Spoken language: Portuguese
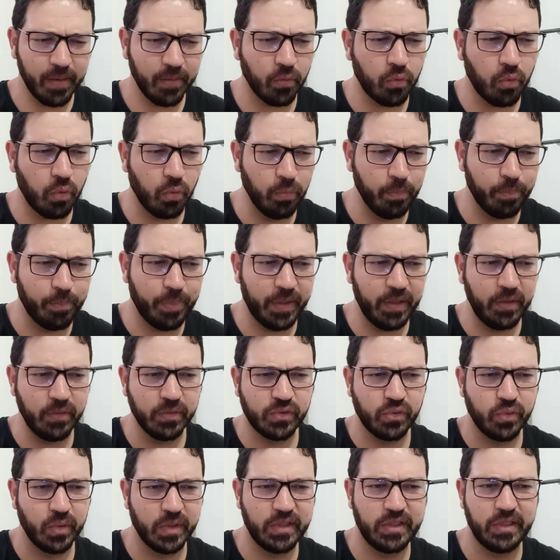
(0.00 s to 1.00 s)
cumprir
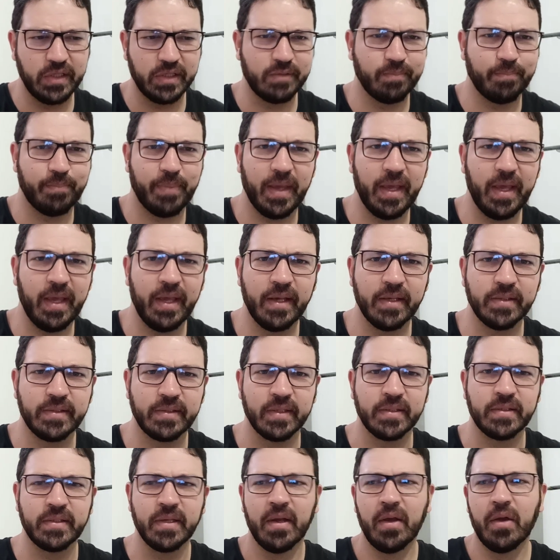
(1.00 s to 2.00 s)
suas
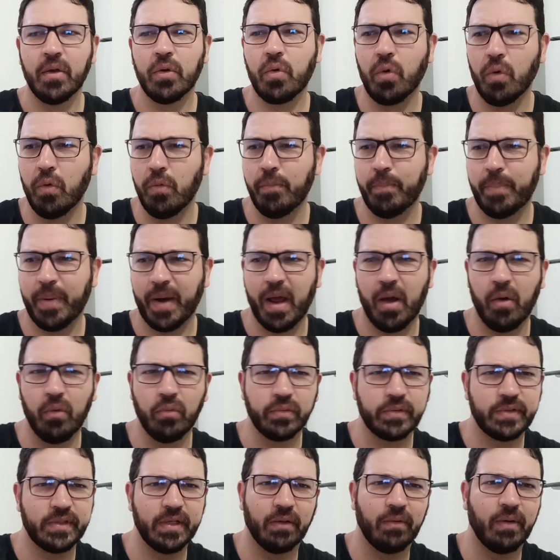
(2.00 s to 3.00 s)
despesas, comprar
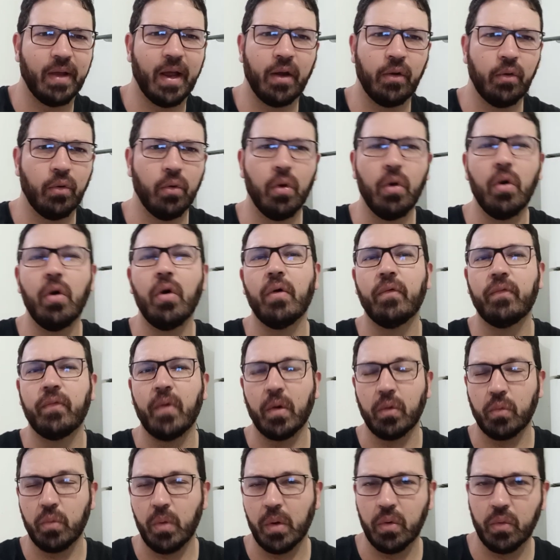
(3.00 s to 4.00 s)
um celular novo,
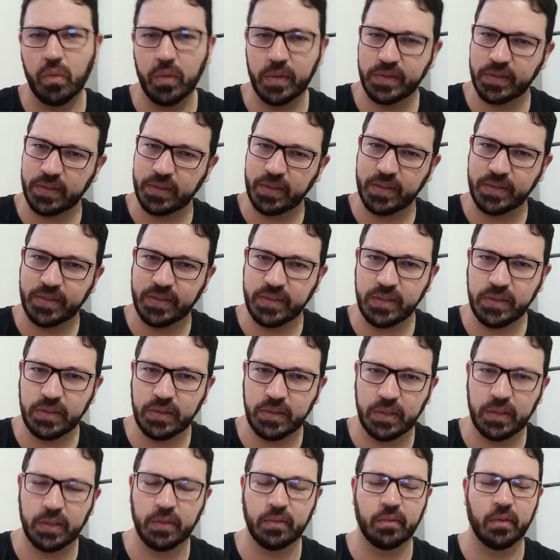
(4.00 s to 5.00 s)
alguma coisa nesse
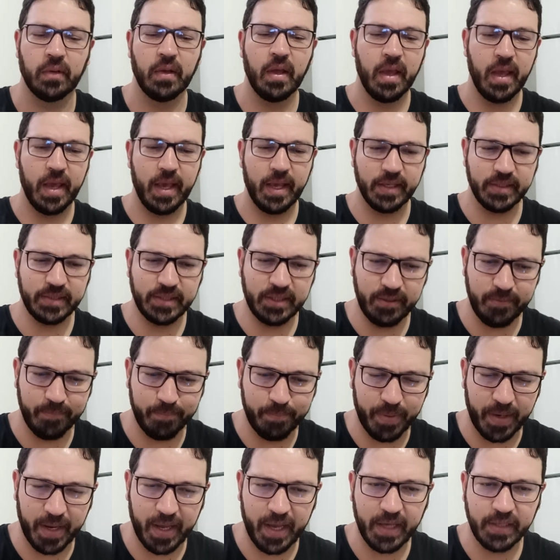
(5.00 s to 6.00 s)
sentido. Esse
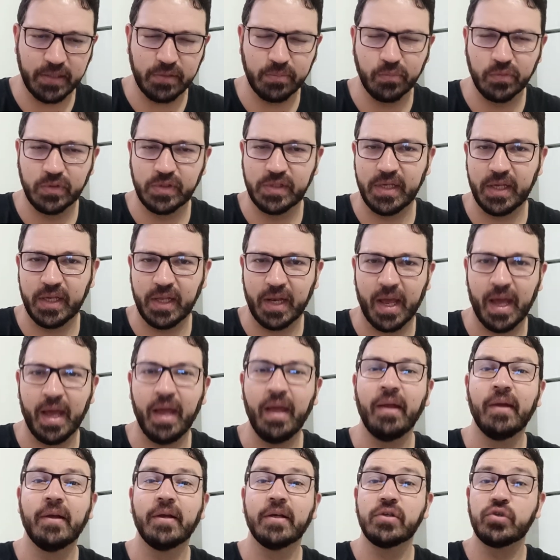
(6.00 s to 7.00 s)
empréstimo
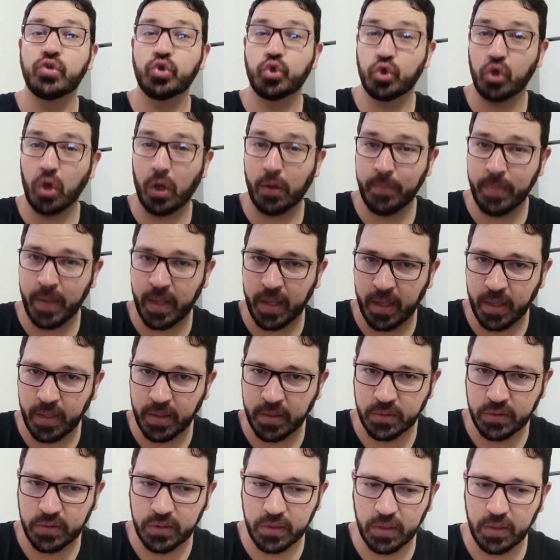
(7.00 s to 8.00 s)
será
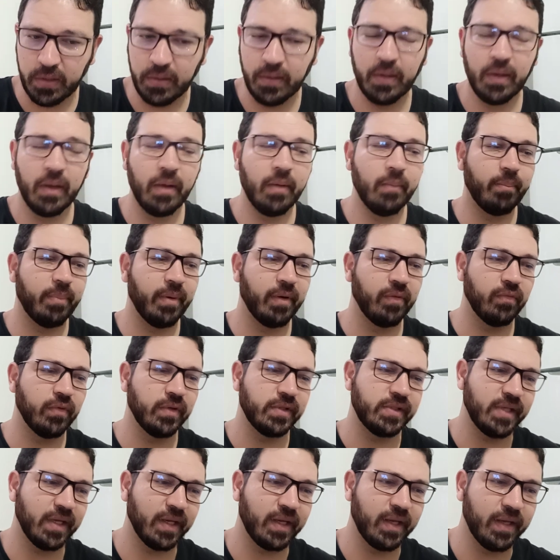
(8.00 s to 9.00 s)
somente para
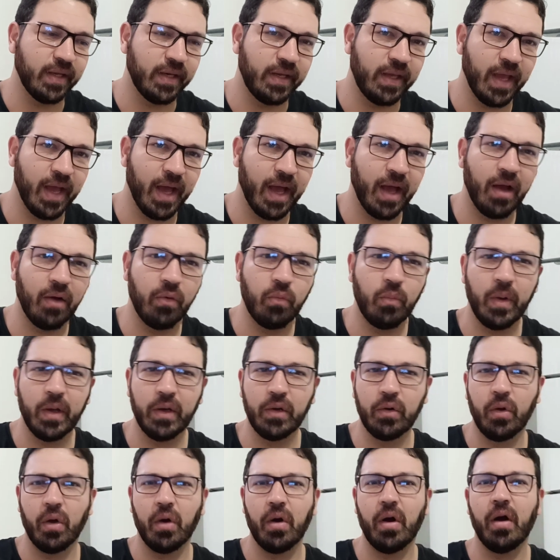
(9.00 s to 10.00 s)
você criar uma
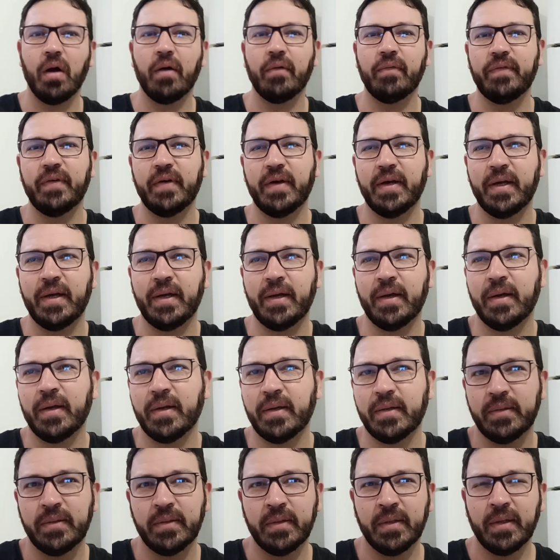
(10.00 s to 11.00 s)

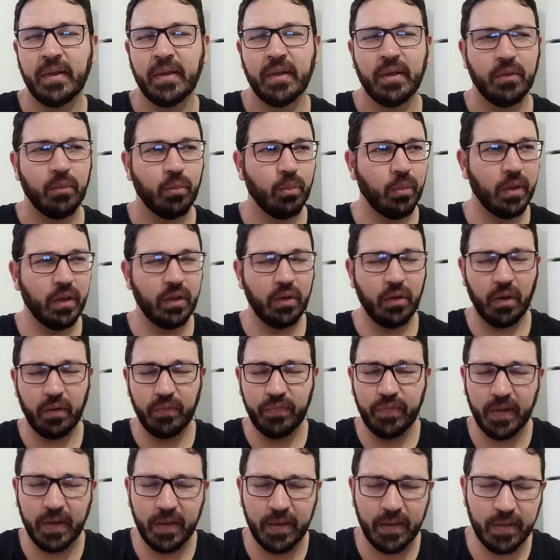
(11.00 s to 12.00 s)
nova uma
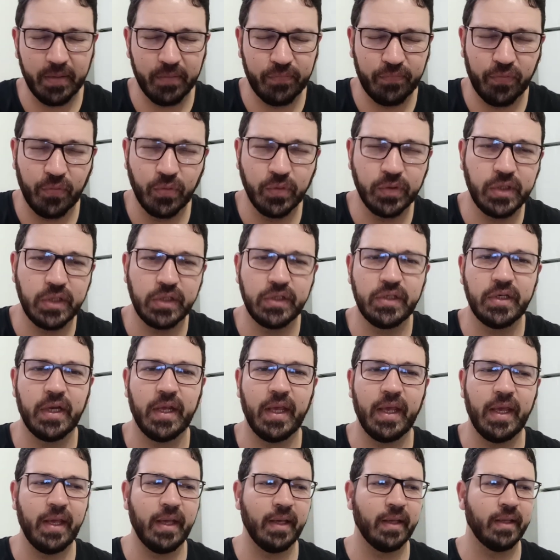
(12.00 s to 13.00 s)
nova fonte de
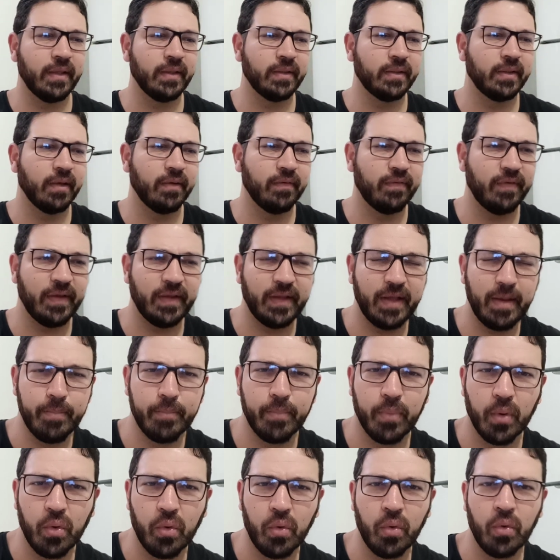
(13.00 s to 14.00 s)
renda, vender
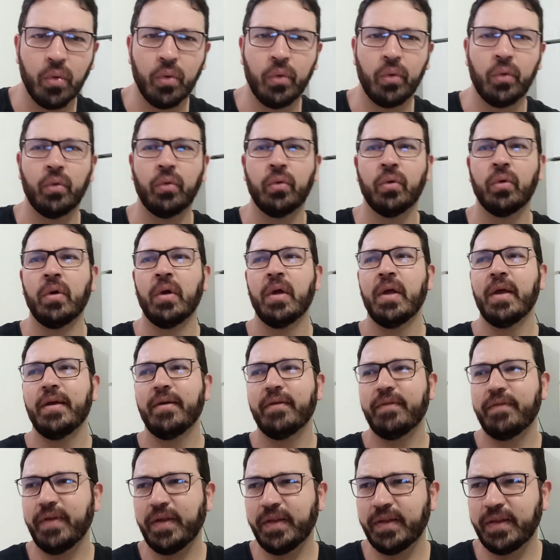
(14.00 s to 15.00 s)
bolo,
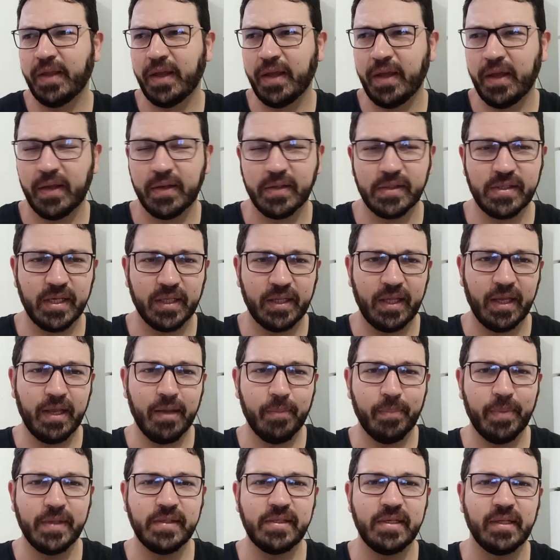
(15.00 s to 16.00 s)
vender, você tem que
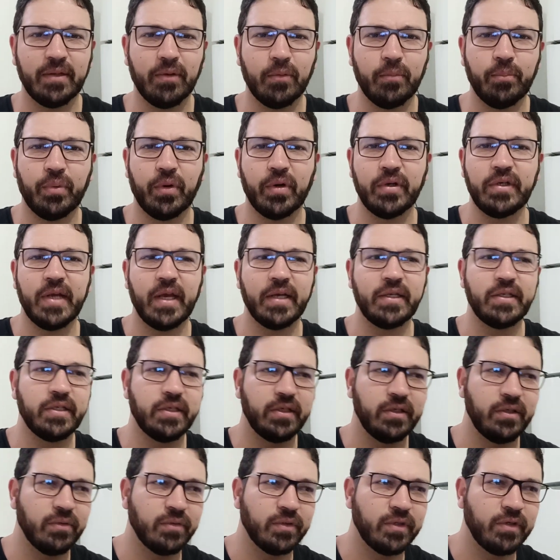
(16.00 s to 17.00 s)
apresentar um
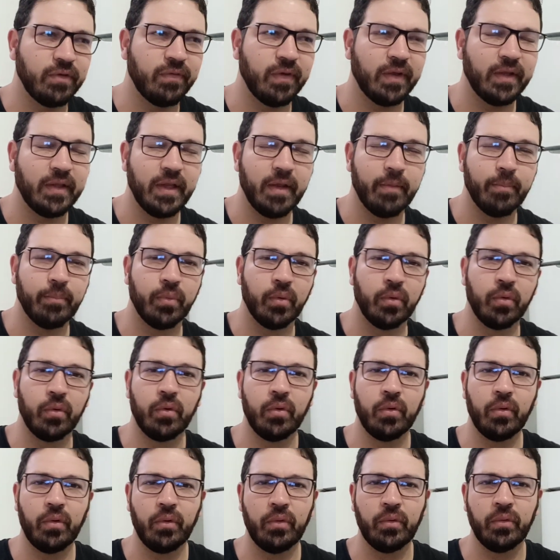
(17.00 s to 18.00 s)
projetinho de vender
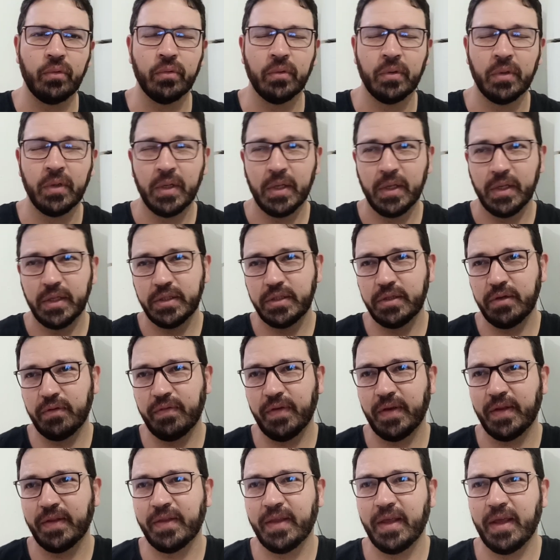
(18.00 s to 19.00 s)
bolo, de
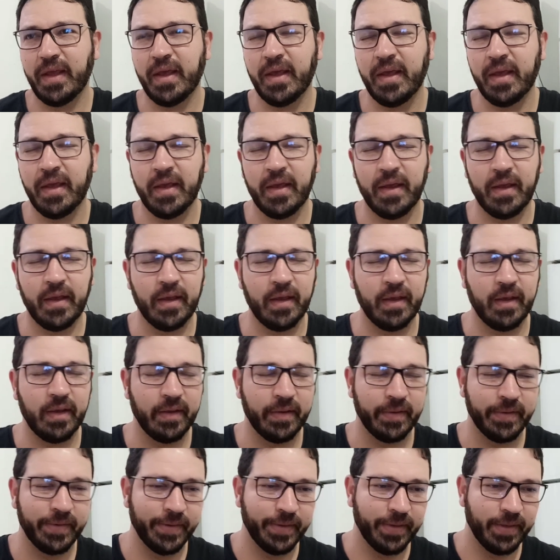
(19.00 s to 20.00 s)

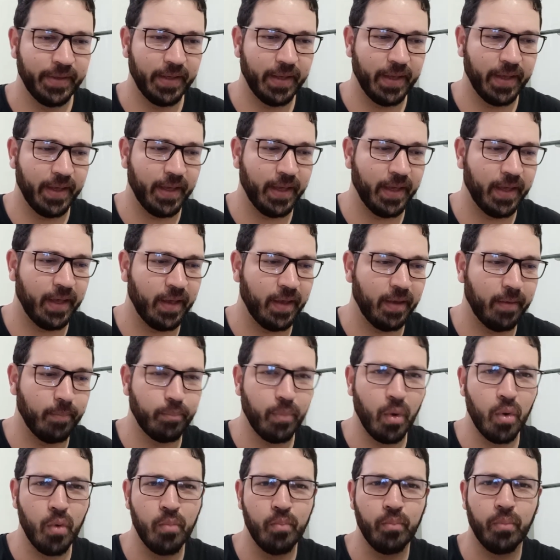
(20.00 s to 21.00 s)
vender é,
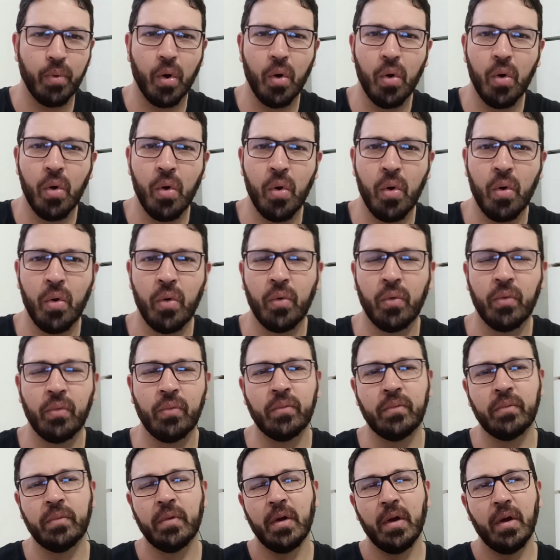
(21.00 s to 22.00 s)

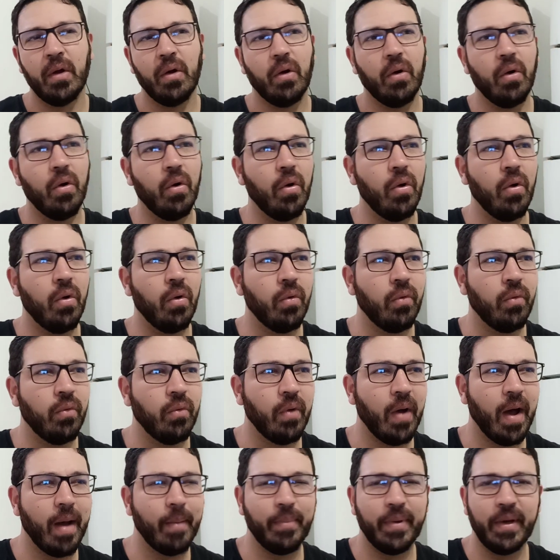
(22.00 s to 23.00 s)
bombom
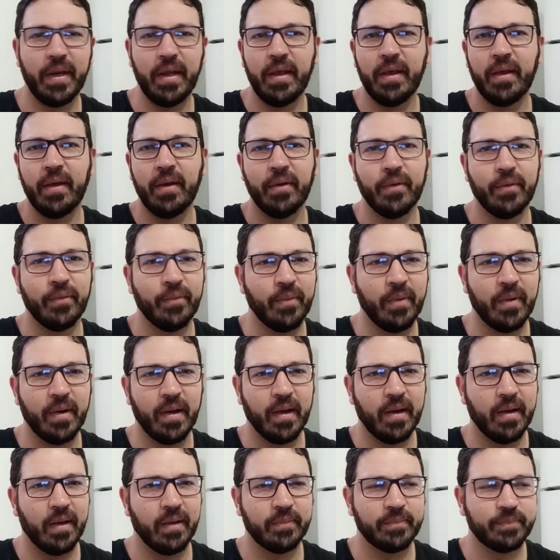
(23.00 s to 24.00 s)
ou abrir
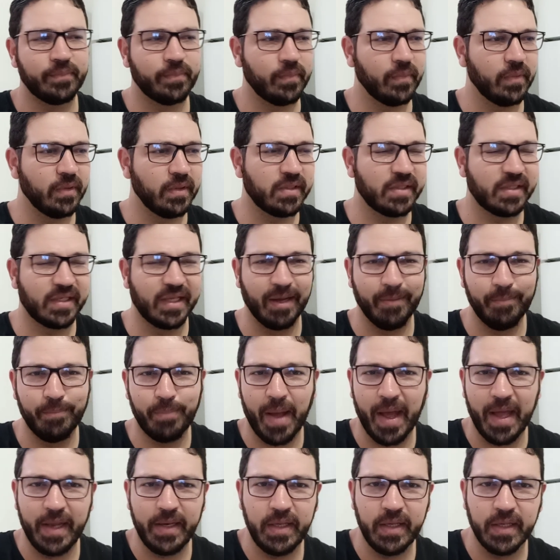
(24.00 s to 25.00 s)
uma
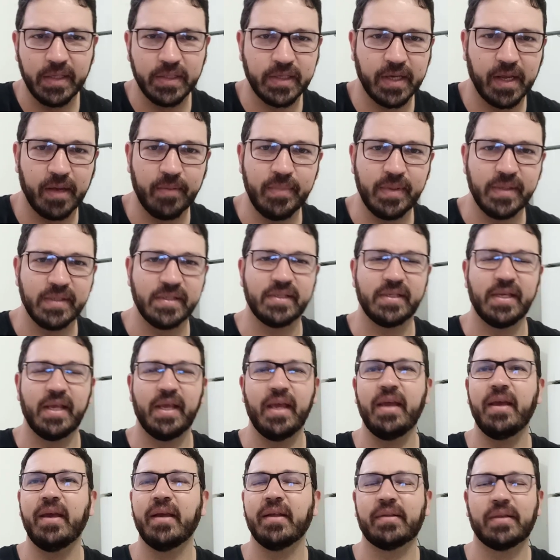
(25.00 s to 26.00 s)
estamparia de
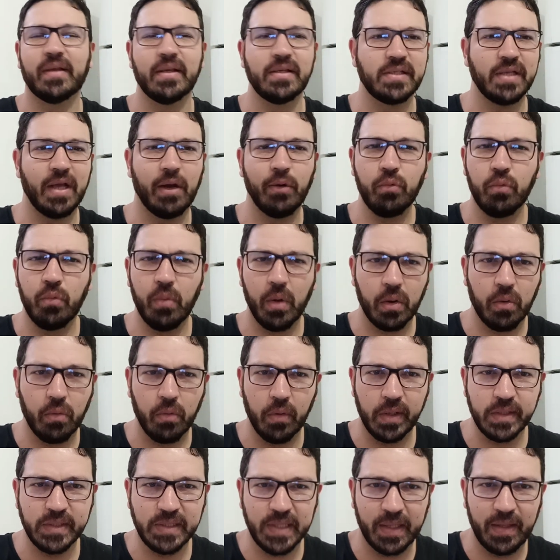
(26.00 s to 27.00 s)
camisetas, alguma
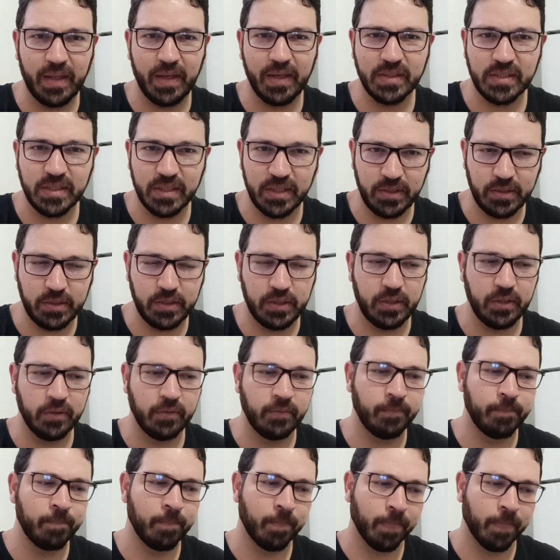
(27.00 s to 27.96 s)
coisa nesse sentido.